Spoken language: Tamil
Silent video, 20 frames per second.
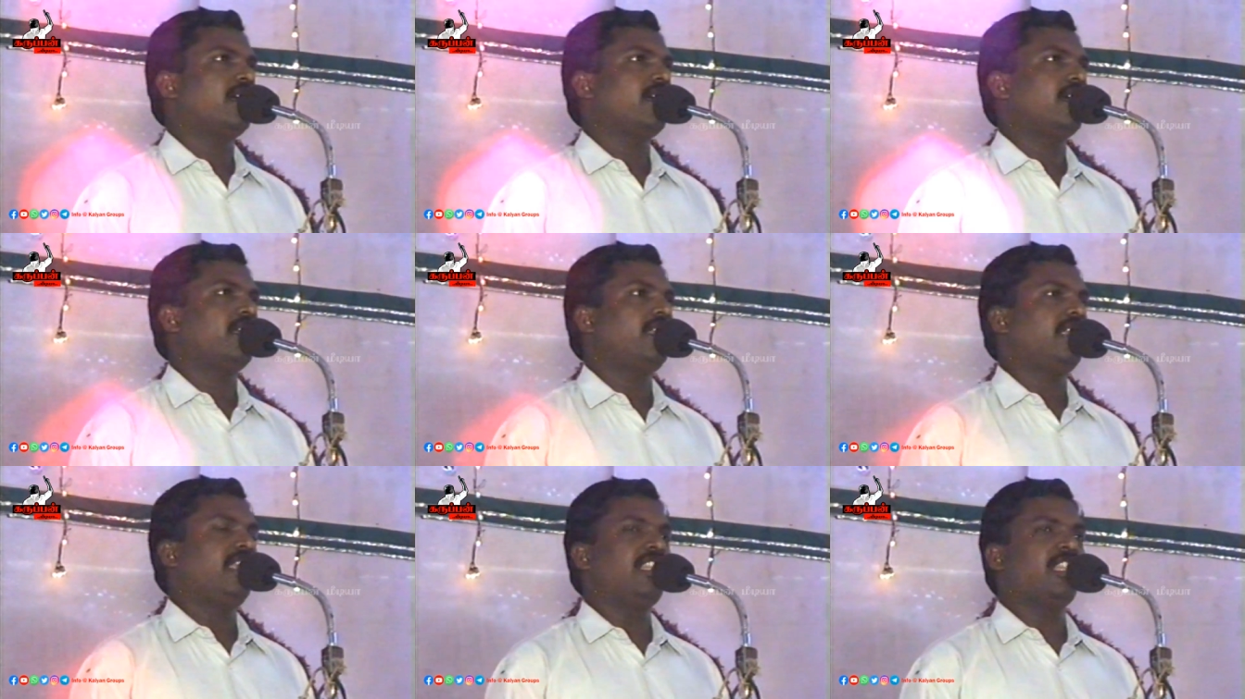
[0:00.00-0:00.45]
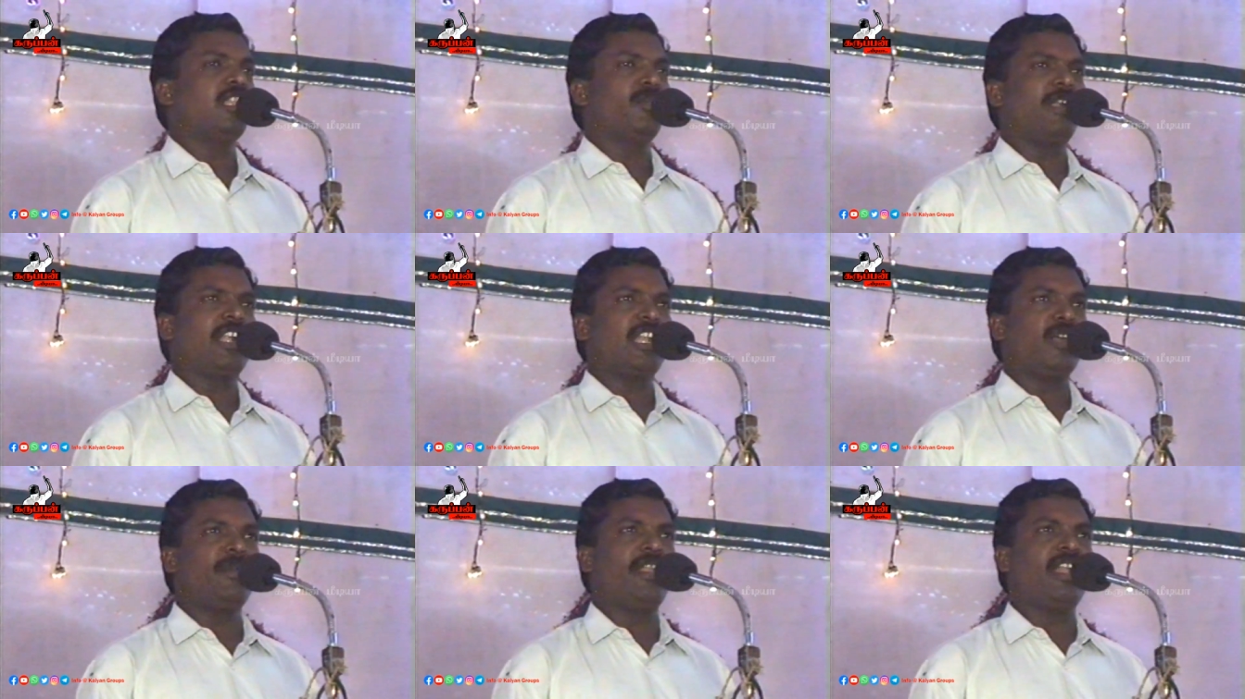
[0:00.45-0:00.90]
இந்த
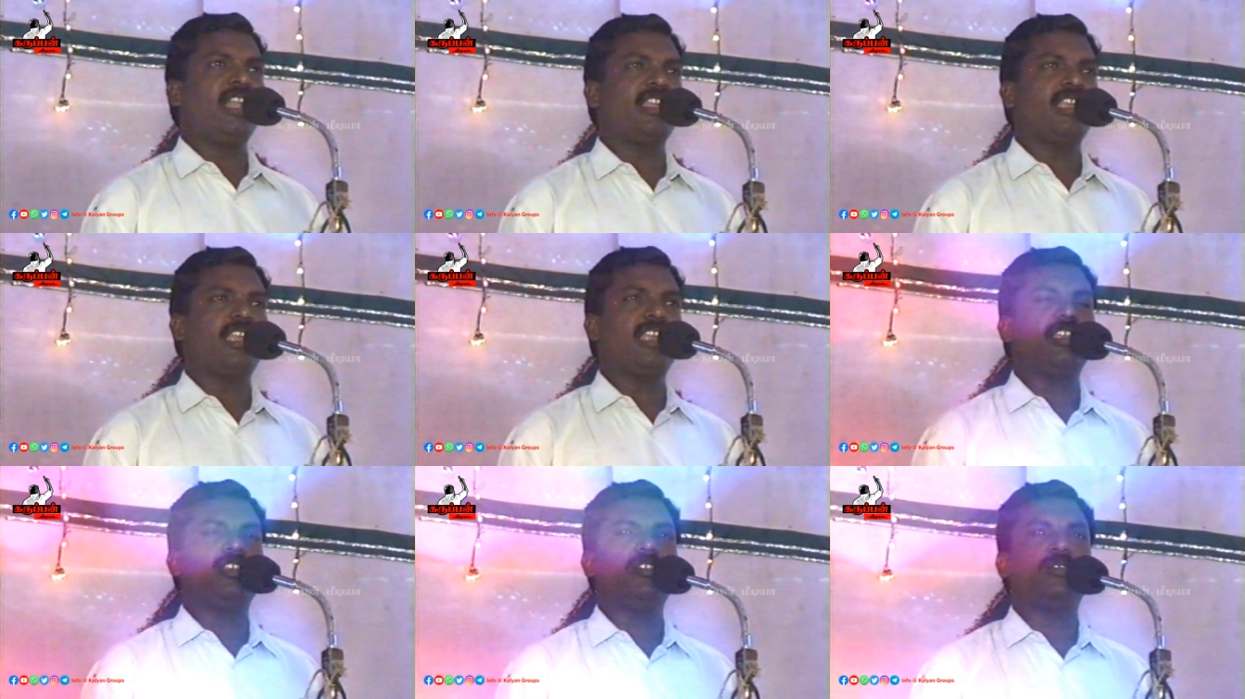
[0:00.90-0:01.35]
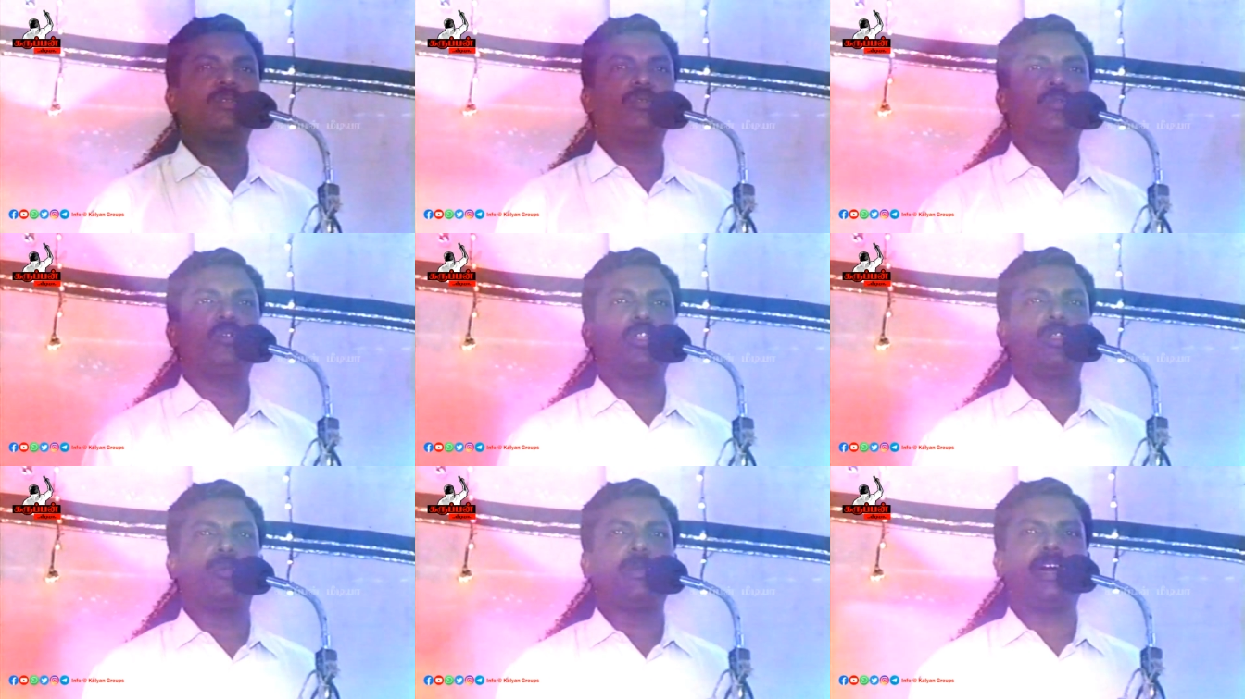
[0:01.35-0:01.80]
மனமேடையை ஒரு
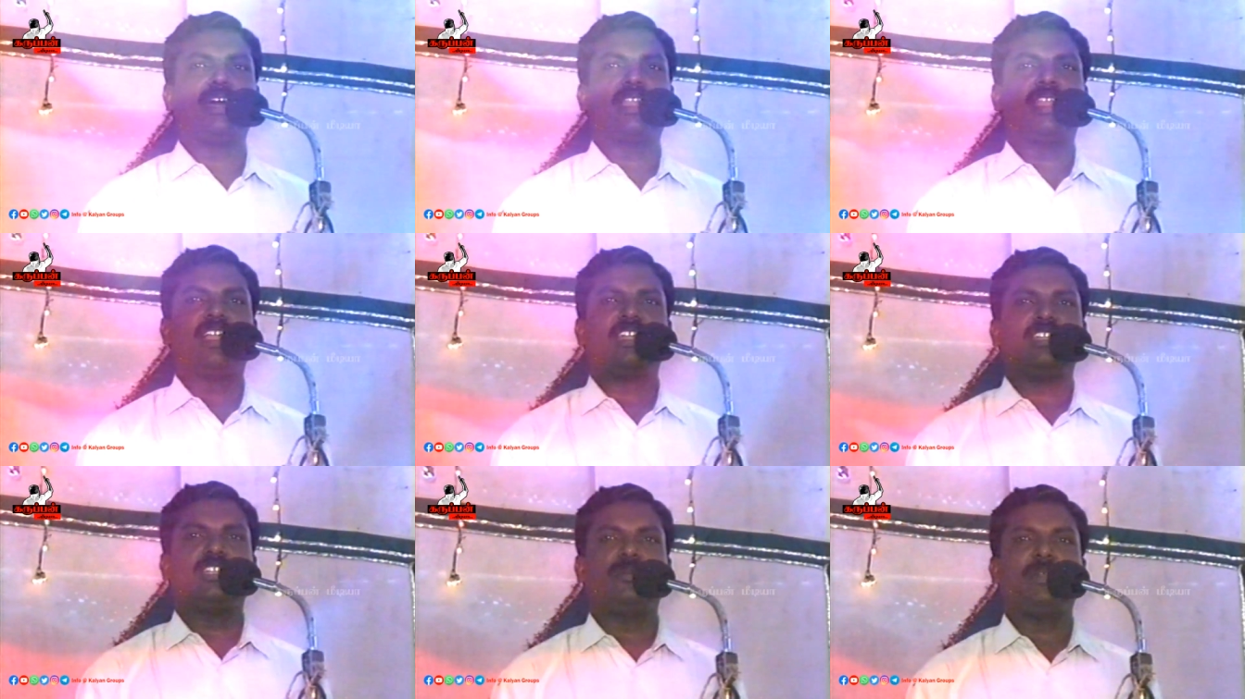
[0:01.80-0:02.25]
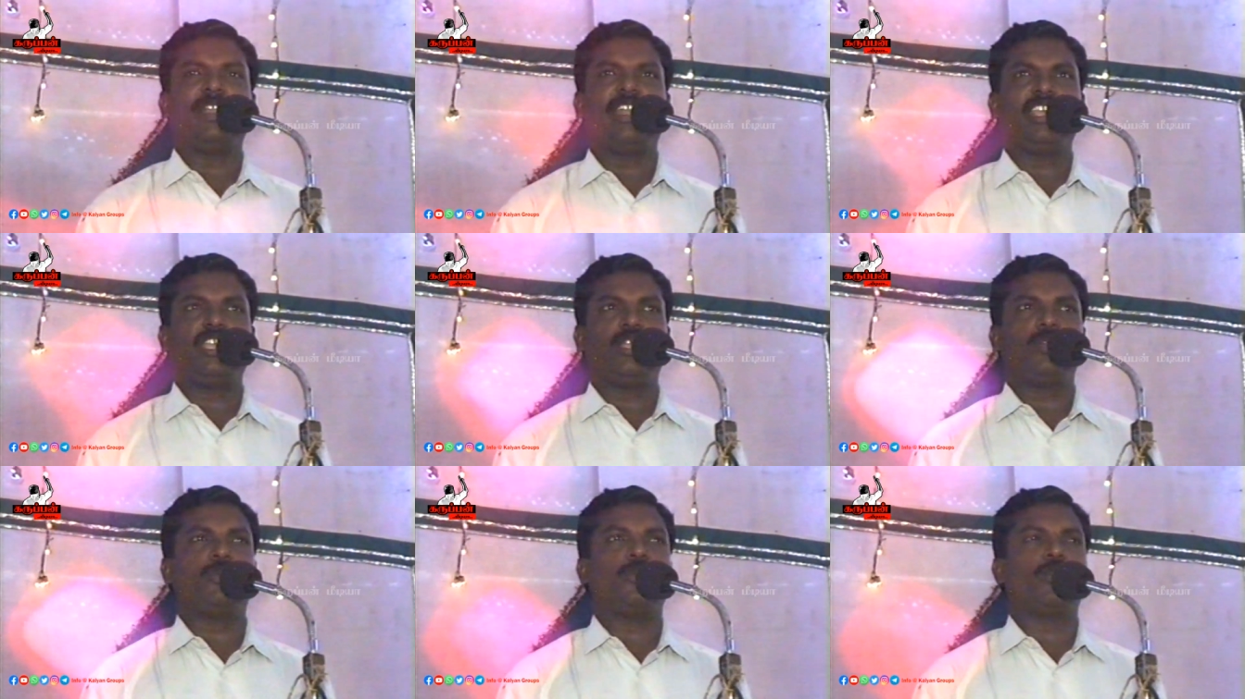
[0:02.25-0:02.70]
மாநாட்டு மேடையை
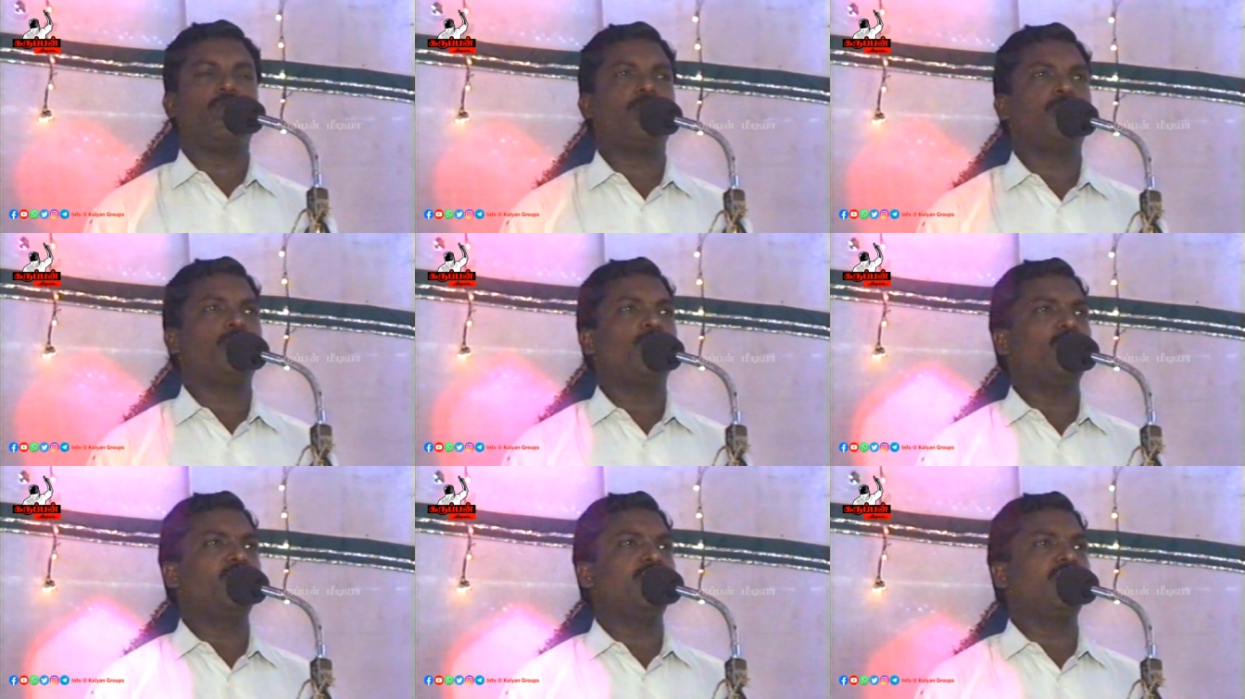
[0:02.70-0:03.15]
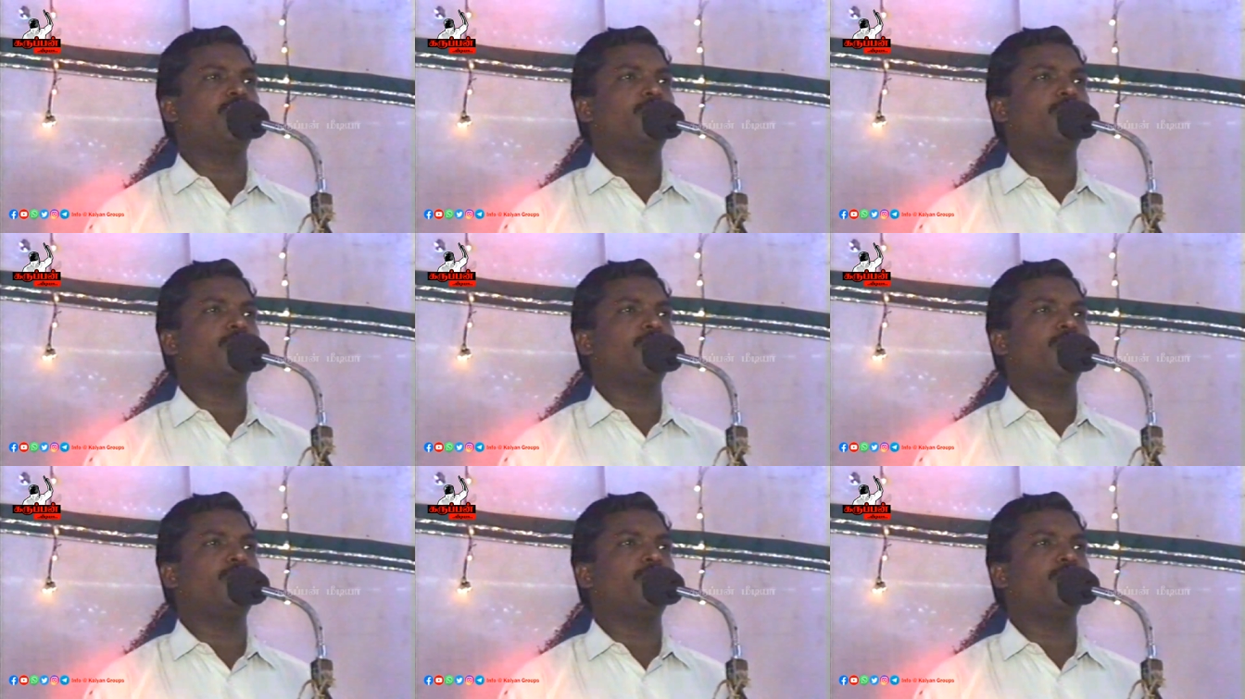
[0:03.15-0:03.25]
போல போட்டு